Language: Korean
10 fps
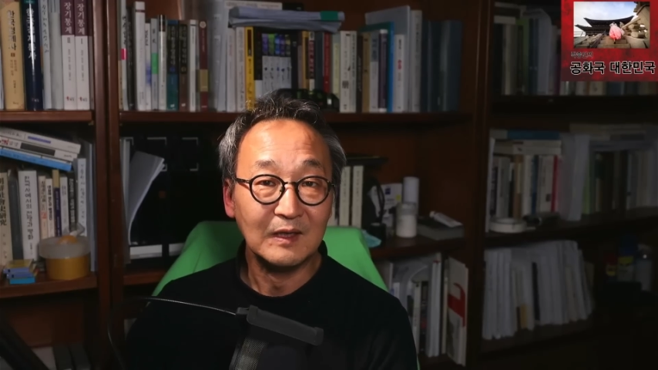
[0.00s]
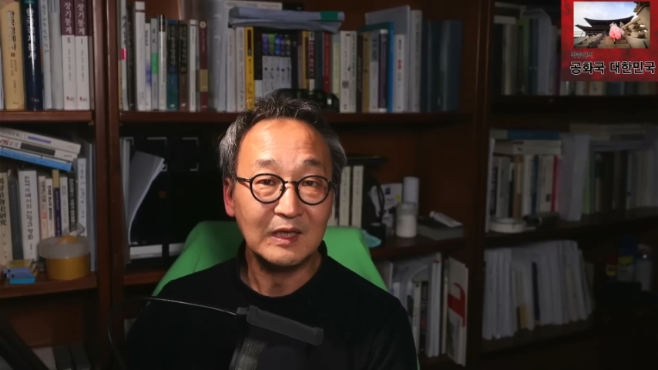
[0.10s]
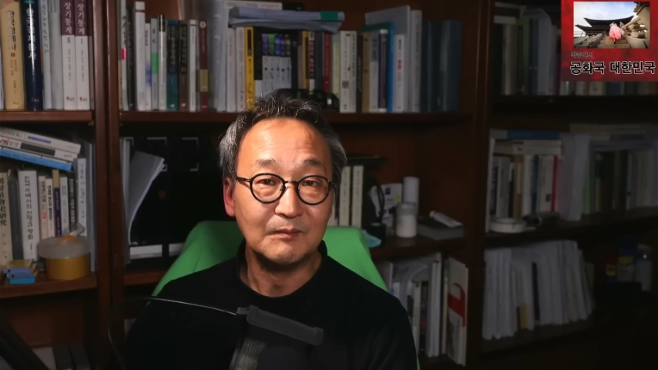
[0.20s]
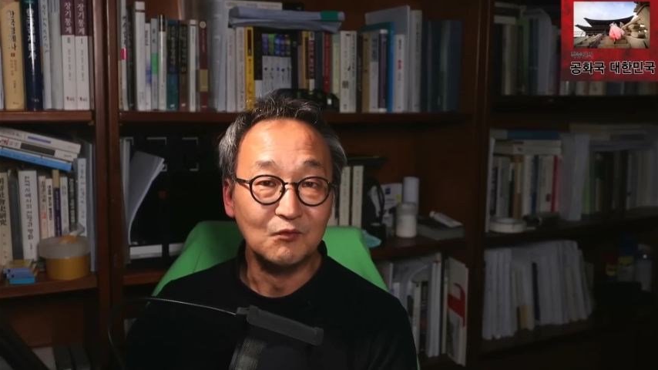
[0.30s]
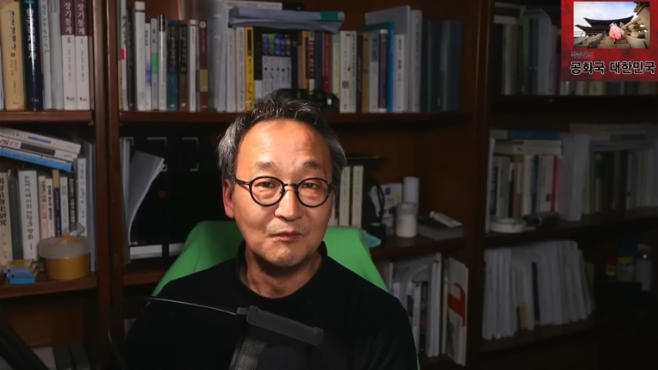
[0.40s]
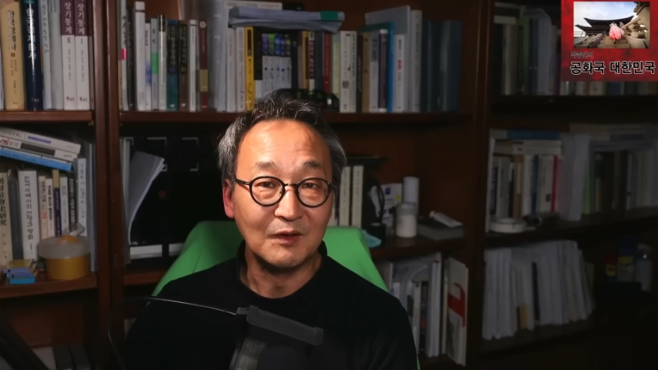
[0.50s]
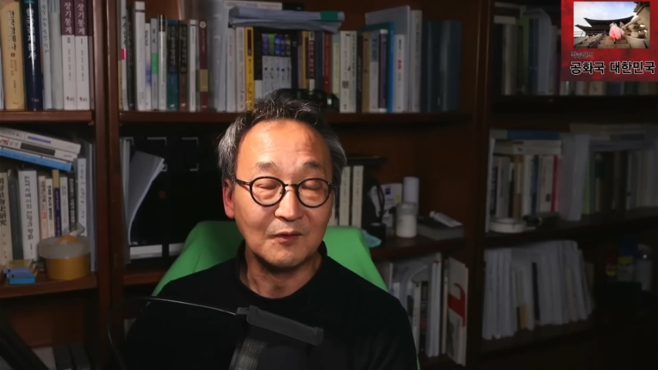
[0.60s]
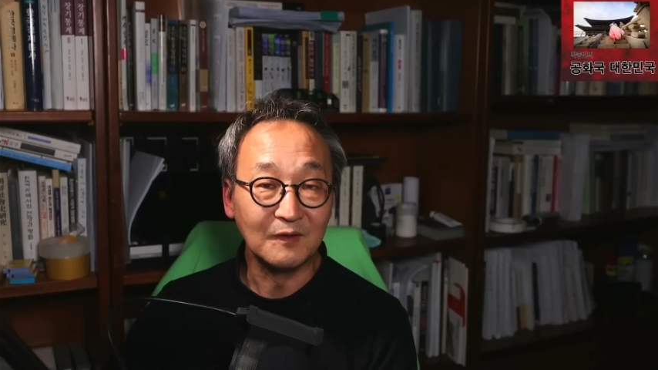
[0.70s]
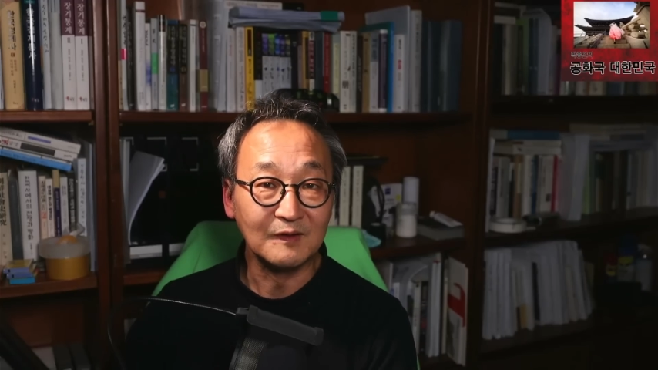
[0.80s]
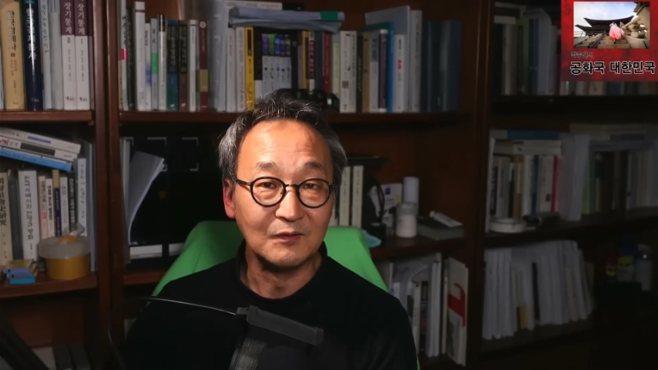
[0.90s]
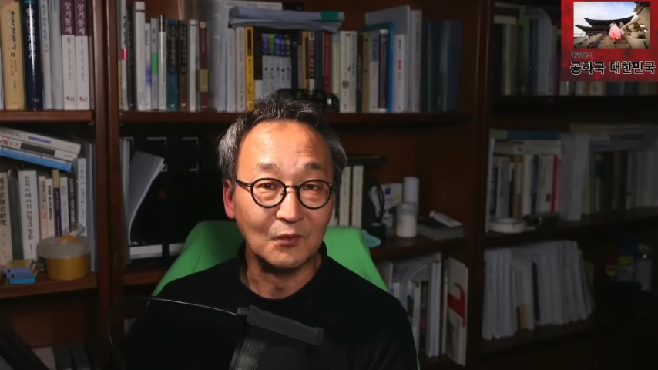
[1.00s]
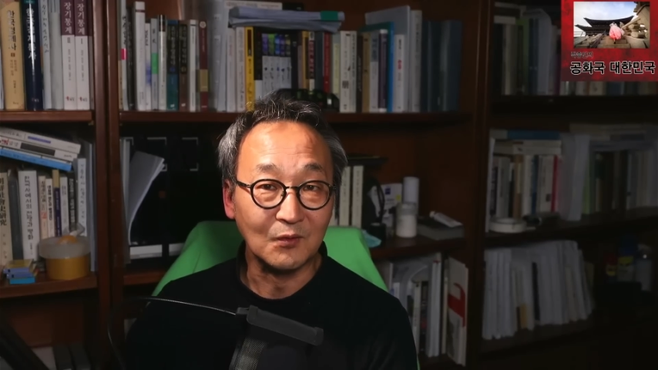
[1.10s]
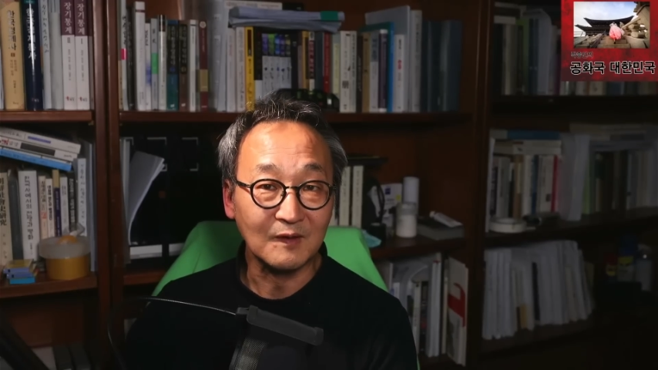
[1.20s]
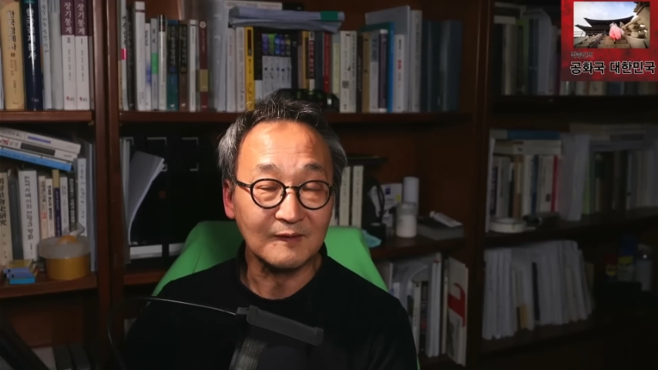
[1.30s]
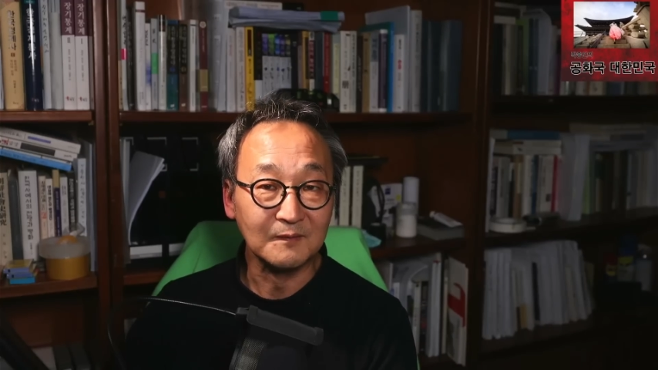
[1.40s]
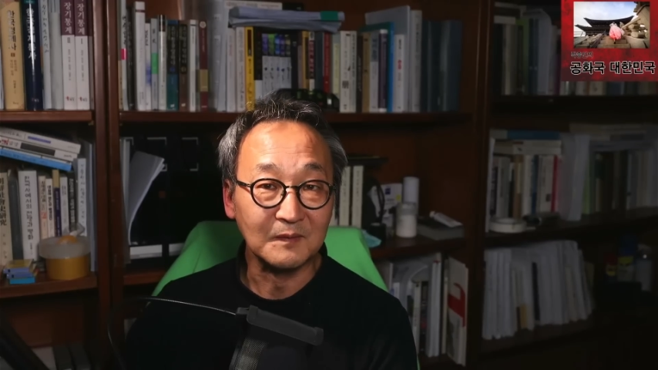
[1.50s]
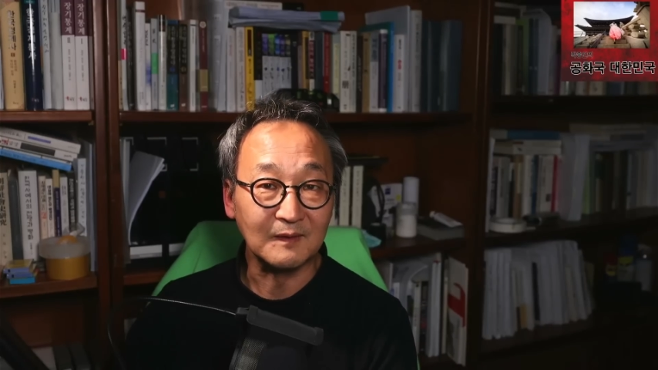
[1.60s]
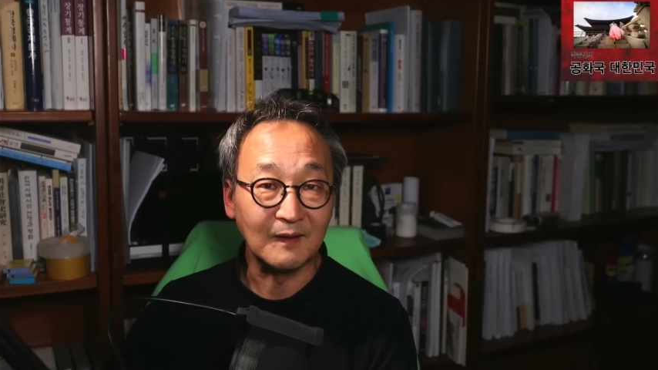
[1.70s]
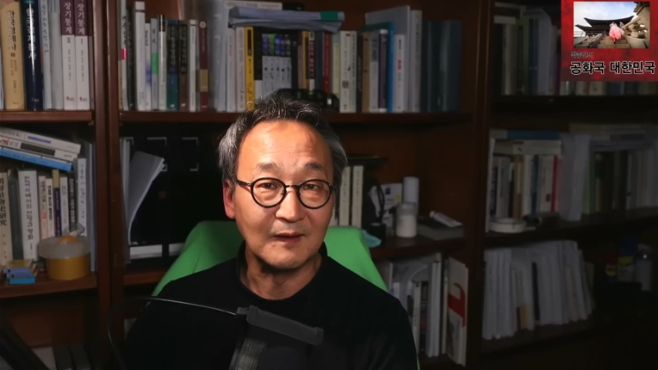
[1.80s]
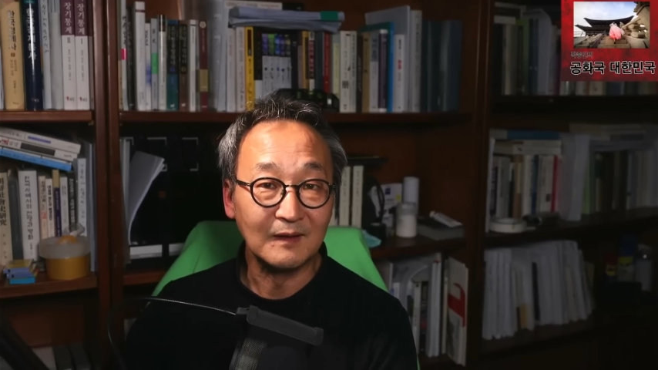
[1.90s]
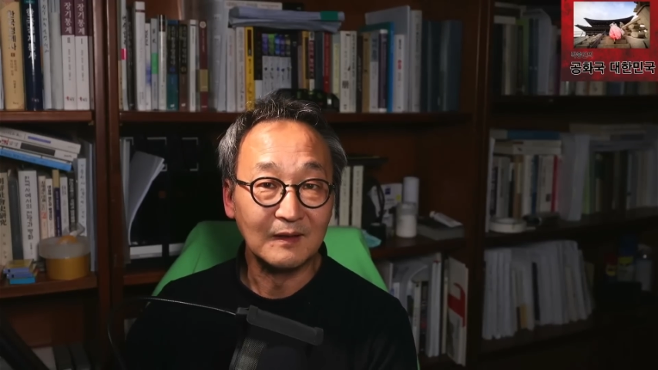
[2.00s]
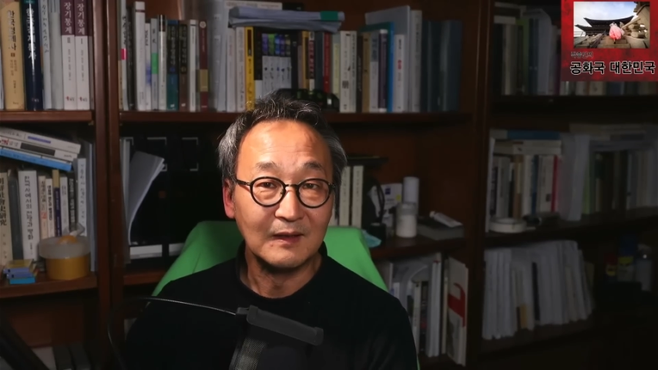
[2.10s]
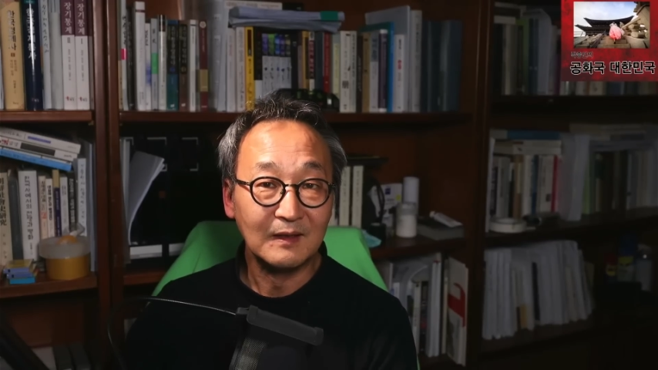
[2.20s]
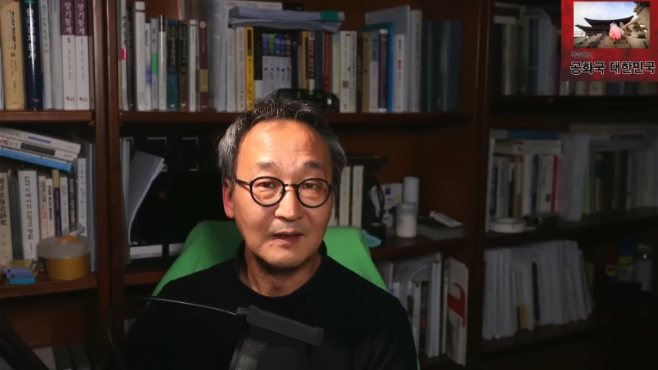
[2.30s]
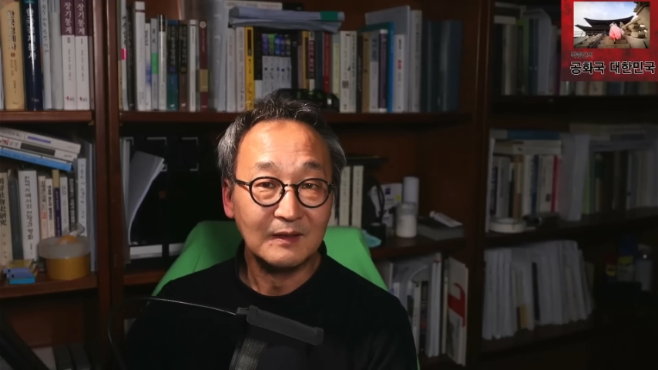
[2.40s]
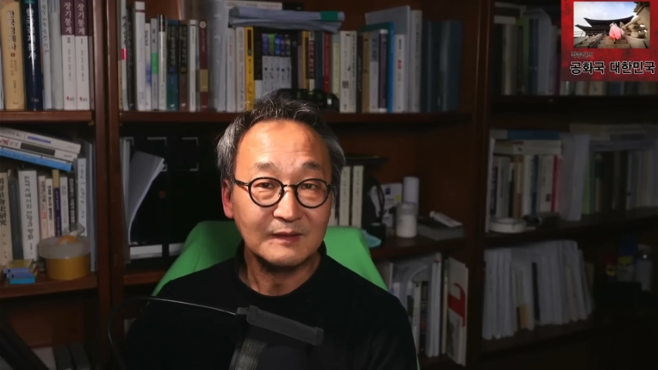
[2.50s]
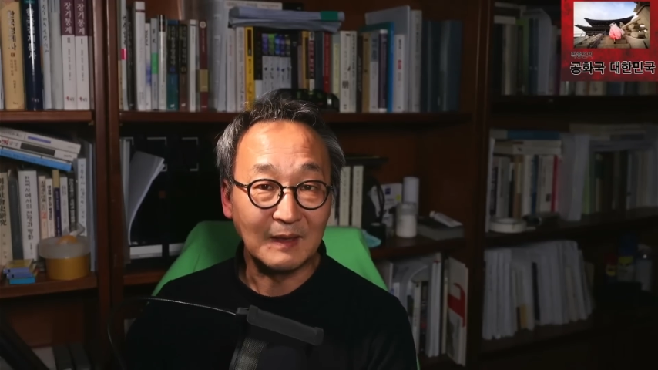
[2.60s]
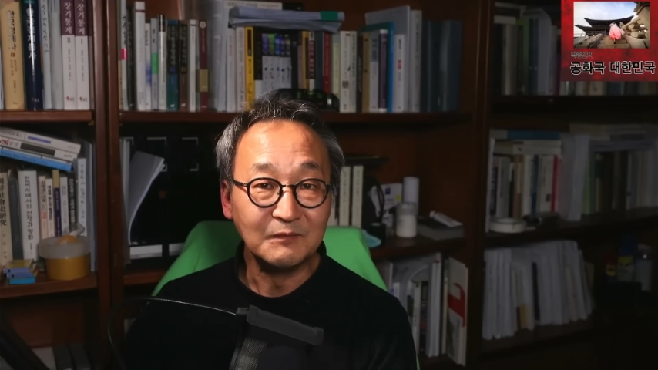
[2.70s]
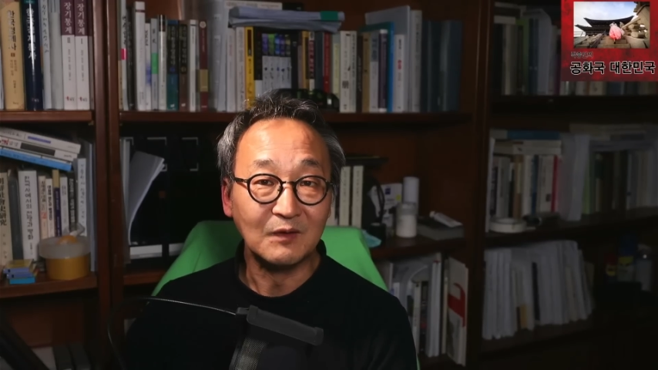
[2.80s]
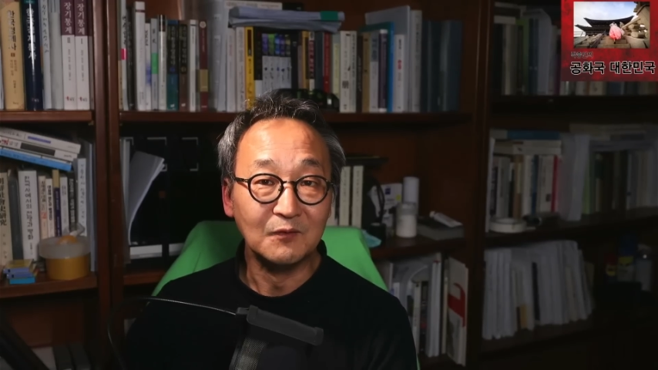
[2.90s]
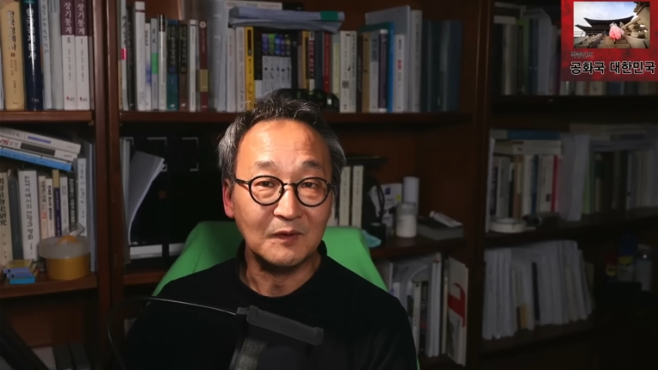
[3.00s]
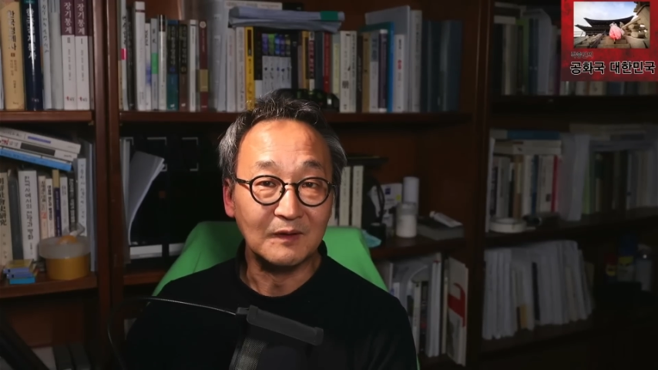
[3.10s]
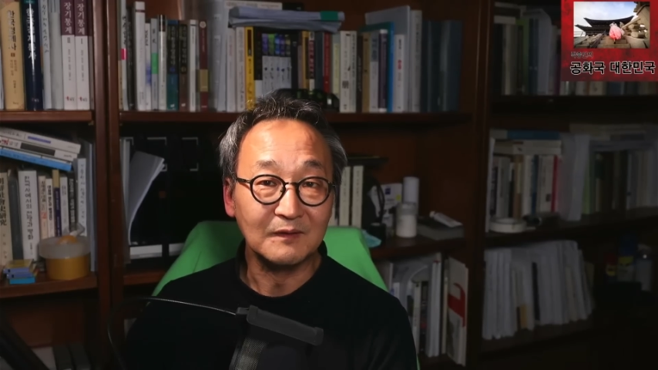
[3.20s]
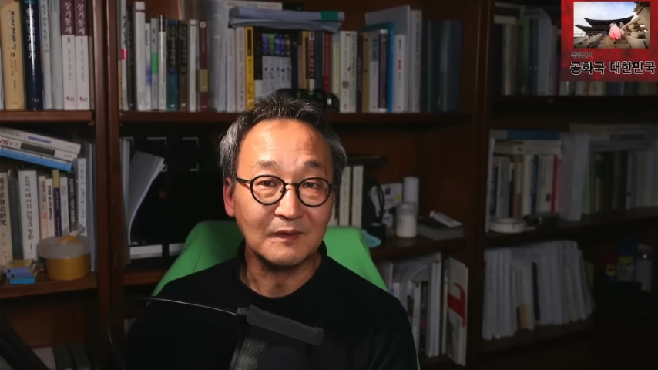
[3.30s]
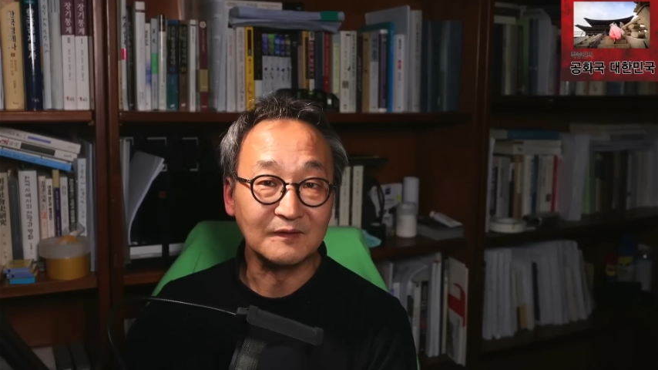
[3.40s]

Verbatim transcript: 이 문맹률 퇴치에 노력을 했습니다. 삼 년 뒤, 그러니까